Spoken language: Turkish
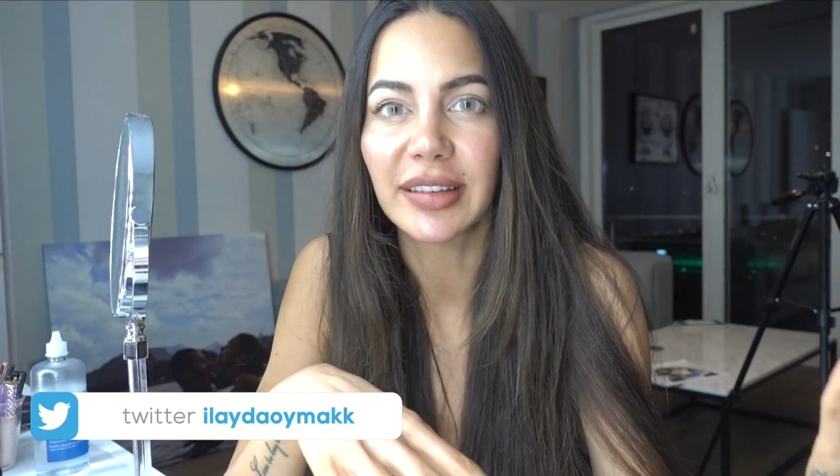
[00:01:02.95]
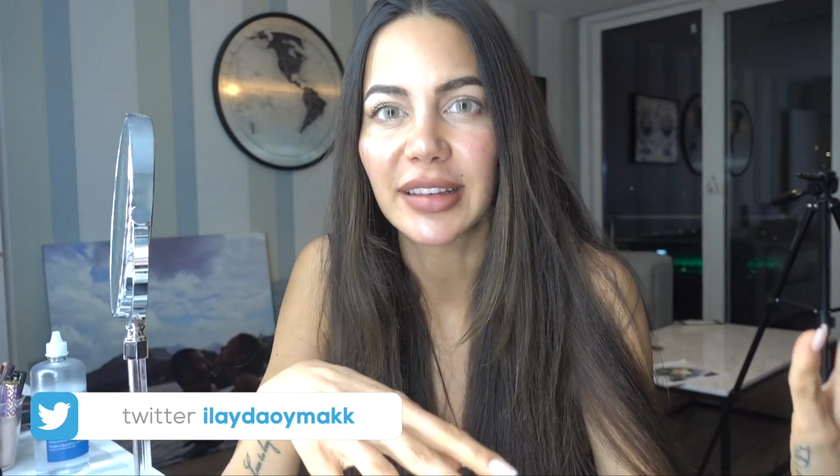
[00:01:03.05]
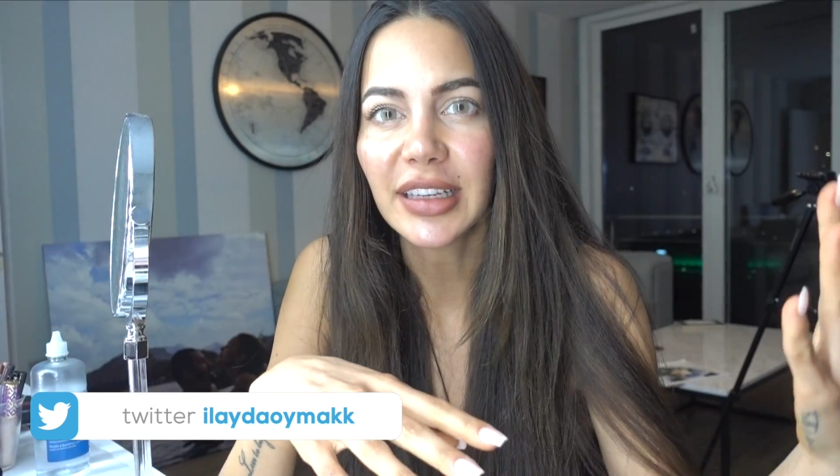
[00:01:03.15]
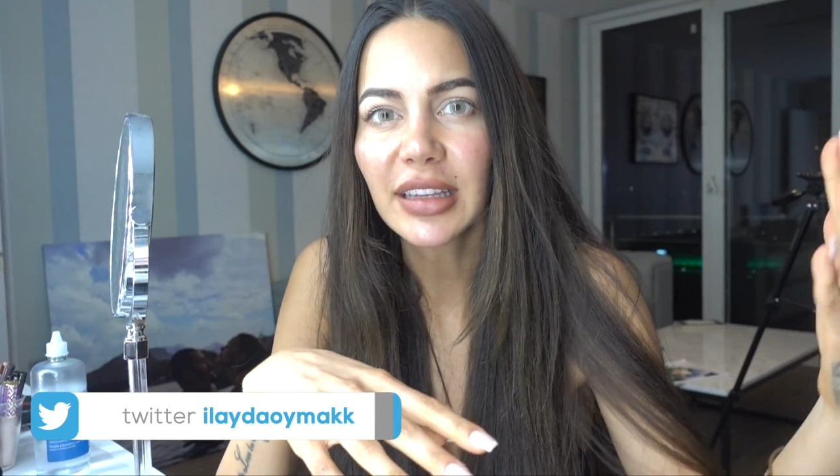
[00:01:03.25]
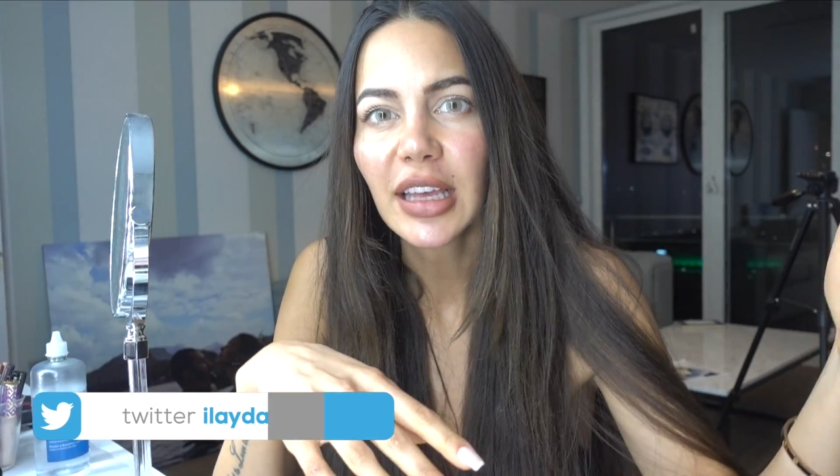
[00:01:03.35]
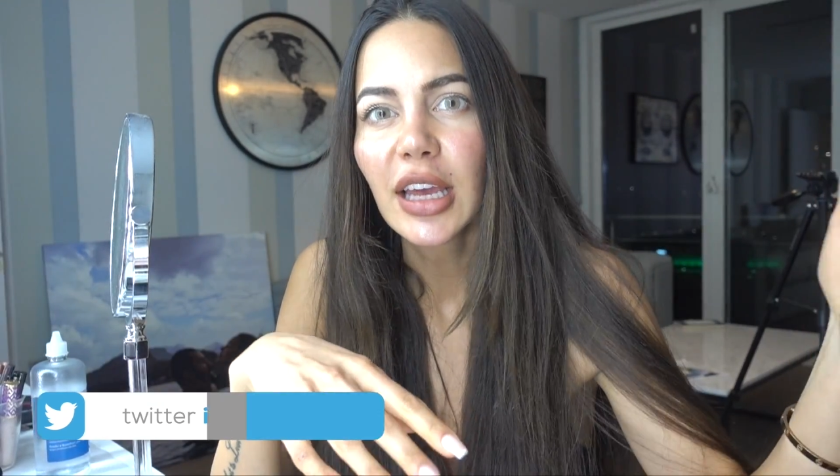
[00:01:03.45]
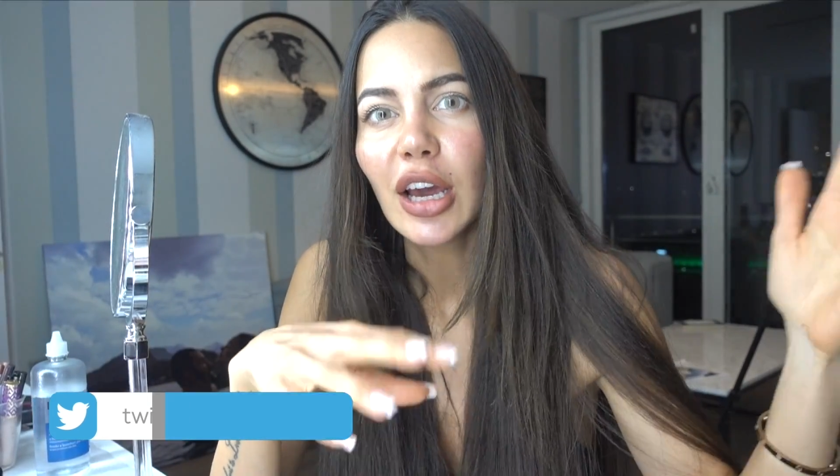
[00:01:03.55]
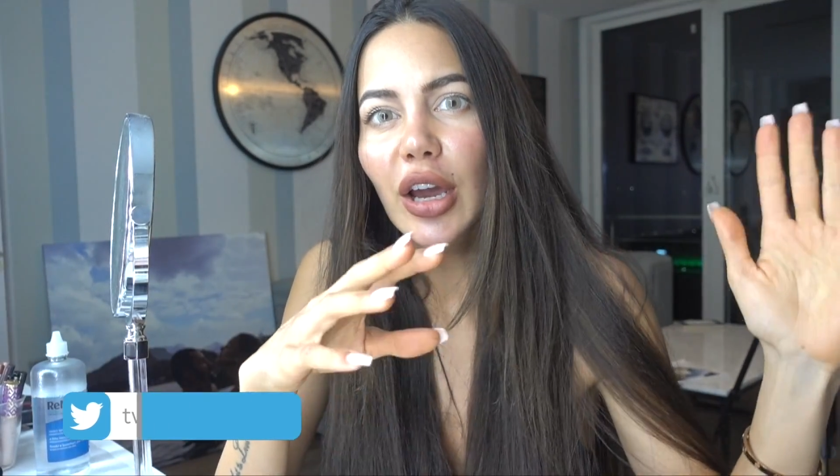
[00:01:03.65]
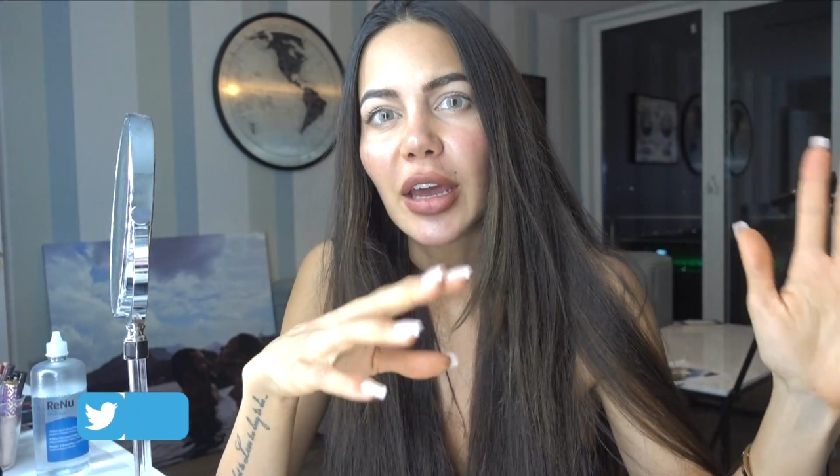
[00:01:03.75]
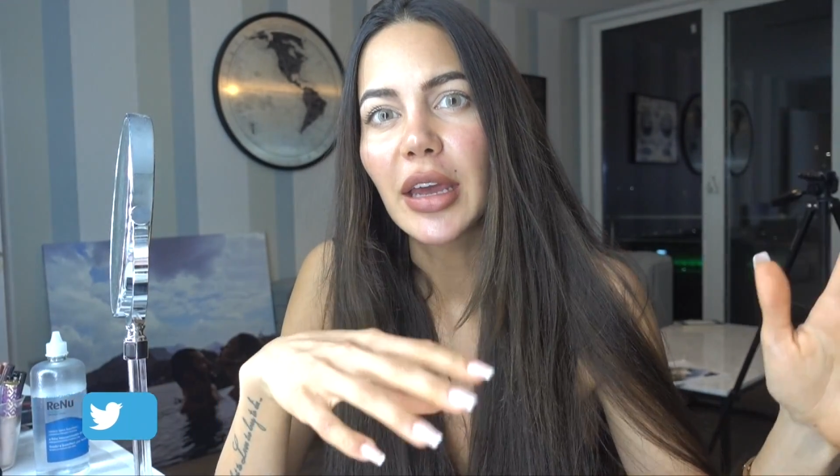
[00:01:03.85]
izleyin.
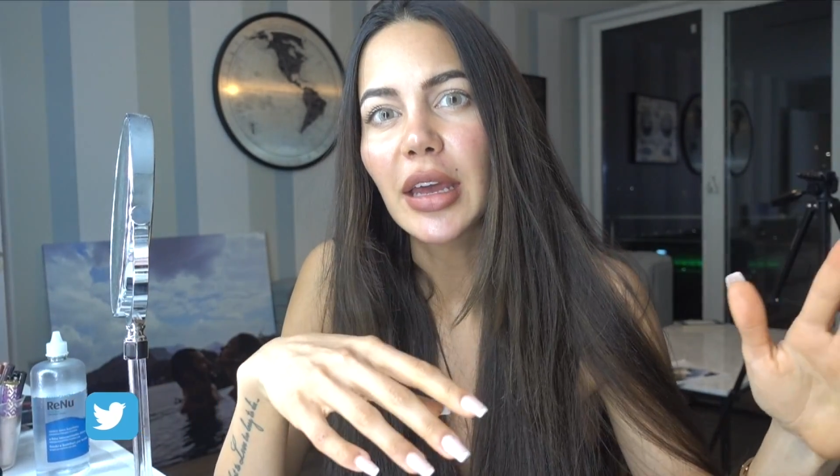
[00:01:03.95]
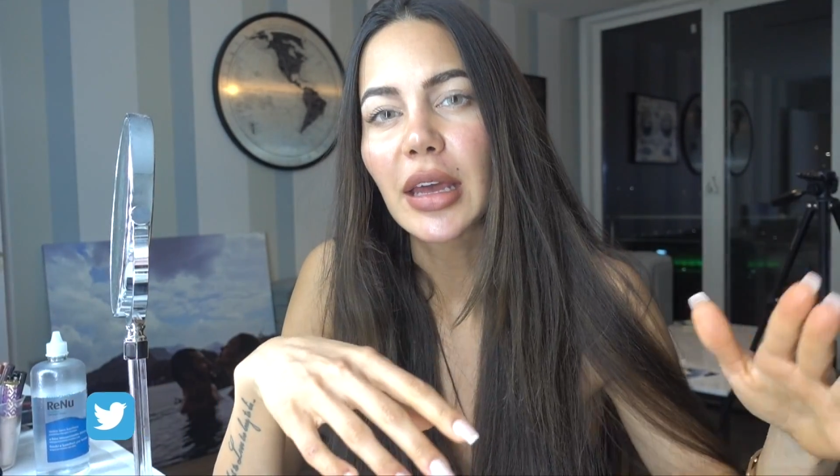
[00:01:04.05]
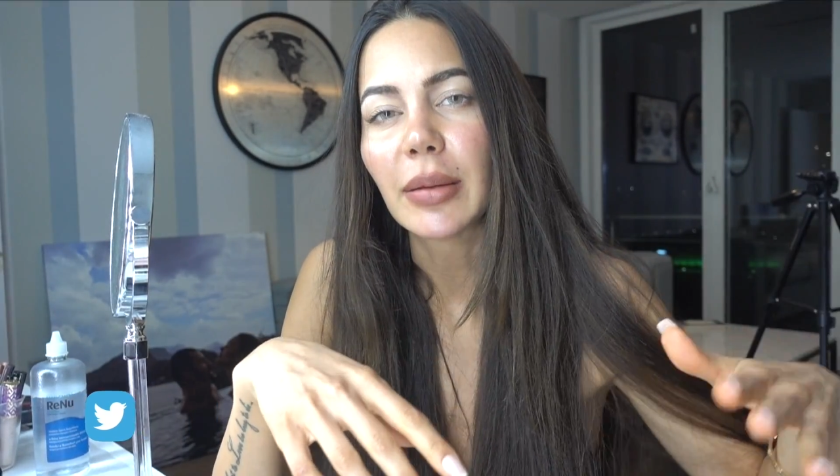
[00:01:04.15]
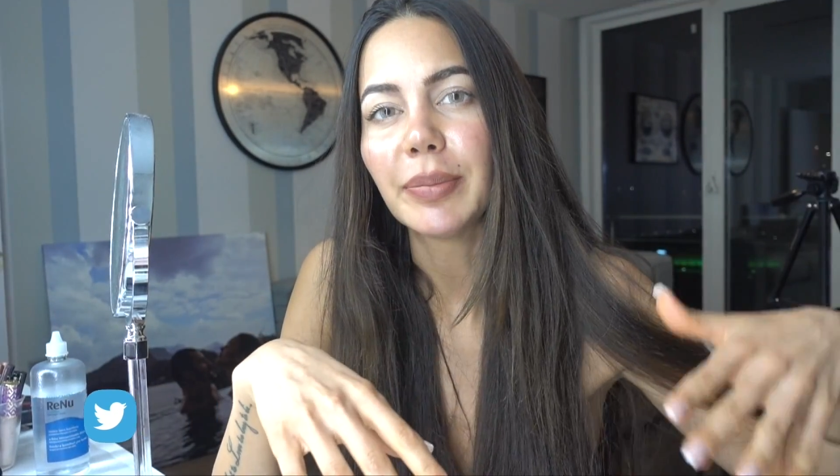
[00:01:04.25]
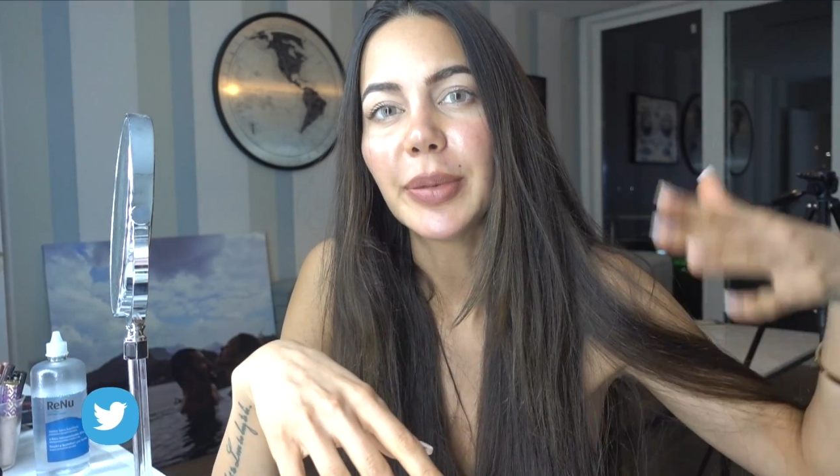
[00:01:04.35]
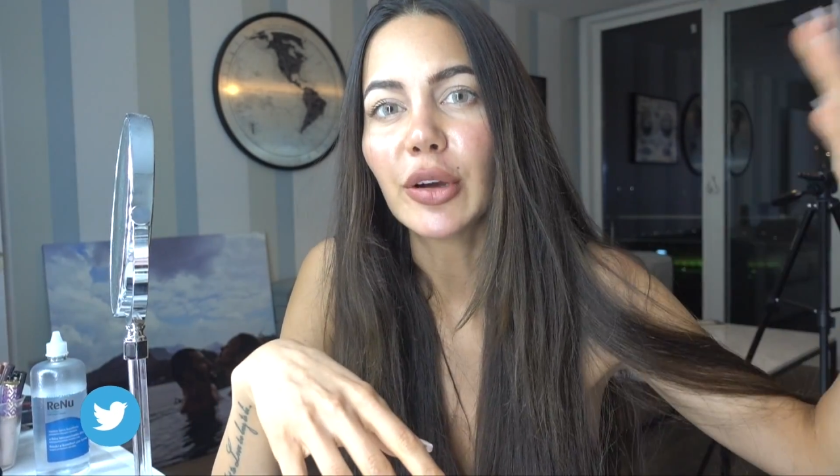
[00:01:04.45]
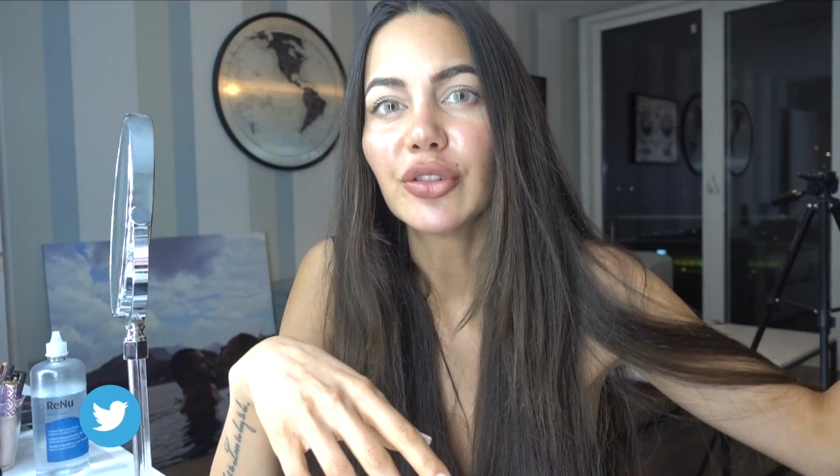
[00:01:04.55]
E, bir